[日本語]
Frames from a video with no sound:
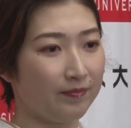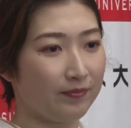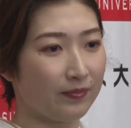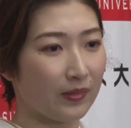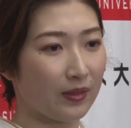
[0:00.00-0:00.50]
う
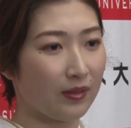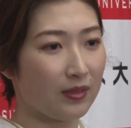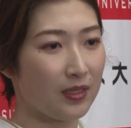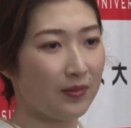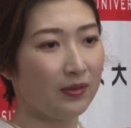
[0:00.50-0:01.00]
ん、
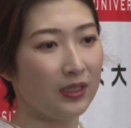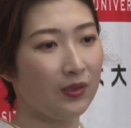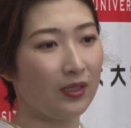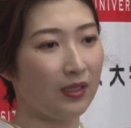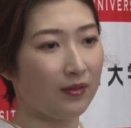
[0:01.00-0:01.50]
自分
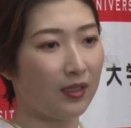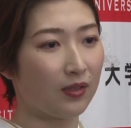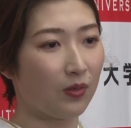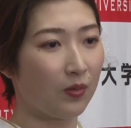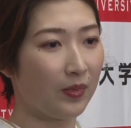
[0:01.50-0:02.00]
一人で
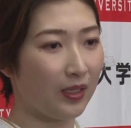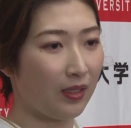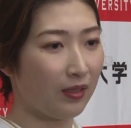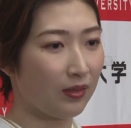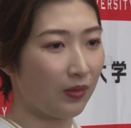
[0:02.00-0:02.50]
はここま
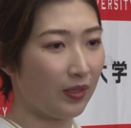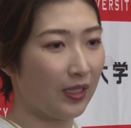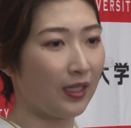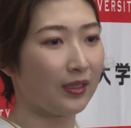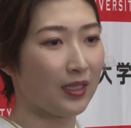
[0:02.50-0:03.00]
で来れ
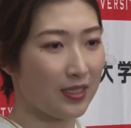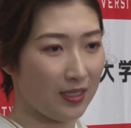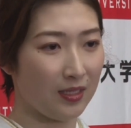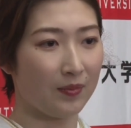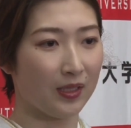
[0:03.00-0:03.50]
なかった
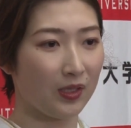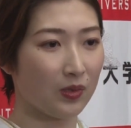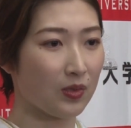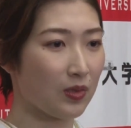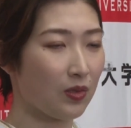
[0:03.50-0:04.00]
し、まあ、きっ
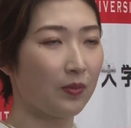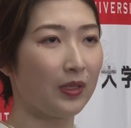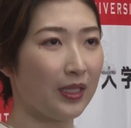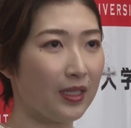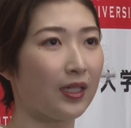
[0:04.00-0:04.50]
と卒業
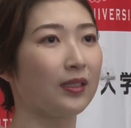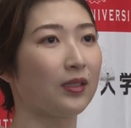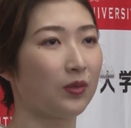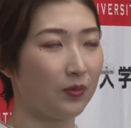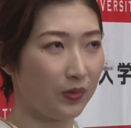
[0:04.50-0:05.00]
もできなかっ
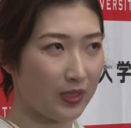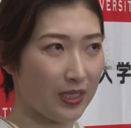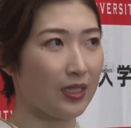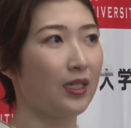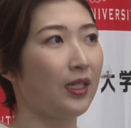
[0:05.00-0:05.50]
たと思う
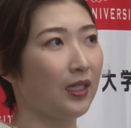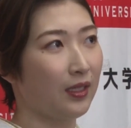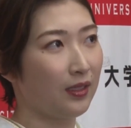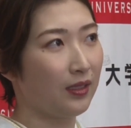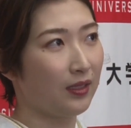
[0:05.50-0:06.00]
し
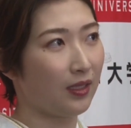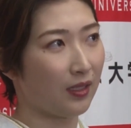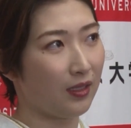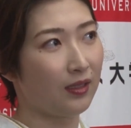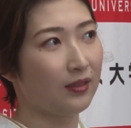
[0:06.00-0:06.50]
なん
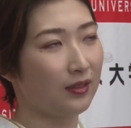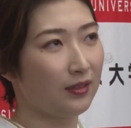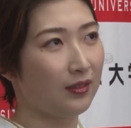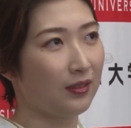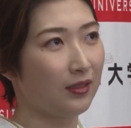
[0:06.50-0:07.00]
か
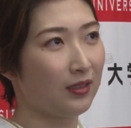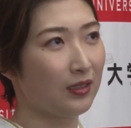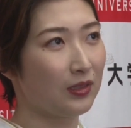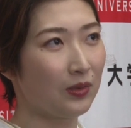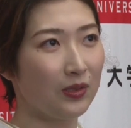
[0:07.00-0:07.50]

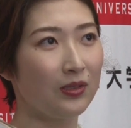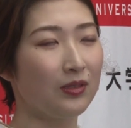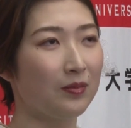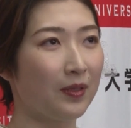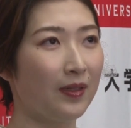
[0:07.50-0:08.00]
そう
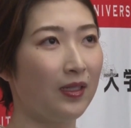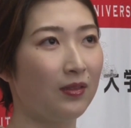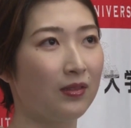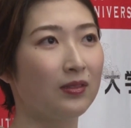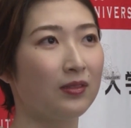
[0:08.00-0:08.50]
いう周り
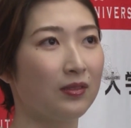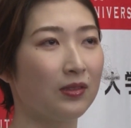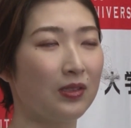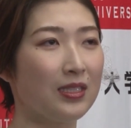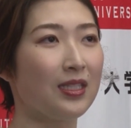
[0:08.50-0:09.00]
の
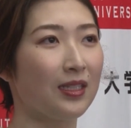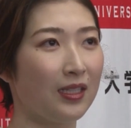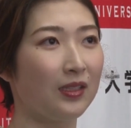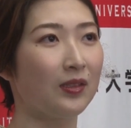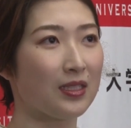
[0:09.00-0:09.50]
本当に素敵
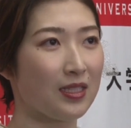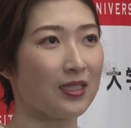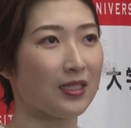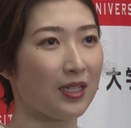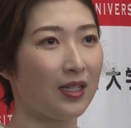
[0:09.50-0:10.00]
な人たち
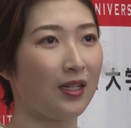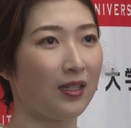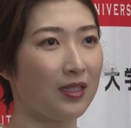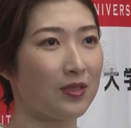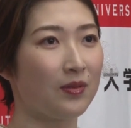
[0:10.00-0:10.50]
に支えられ
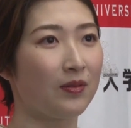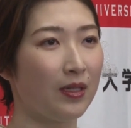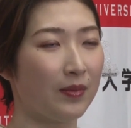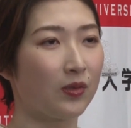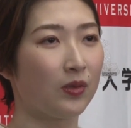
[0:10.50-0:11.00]
て自分
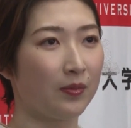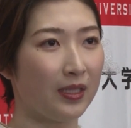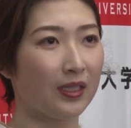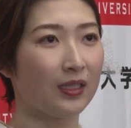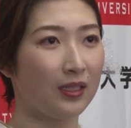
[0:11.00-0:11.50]
は今この
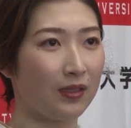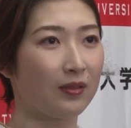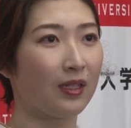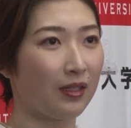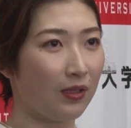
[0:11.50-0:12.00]
場に立てて
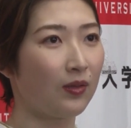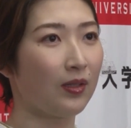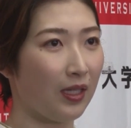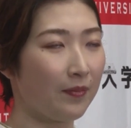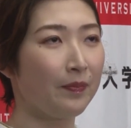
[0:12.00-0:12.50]
るなっていうふ
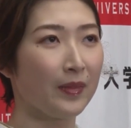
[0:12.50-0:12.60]
うに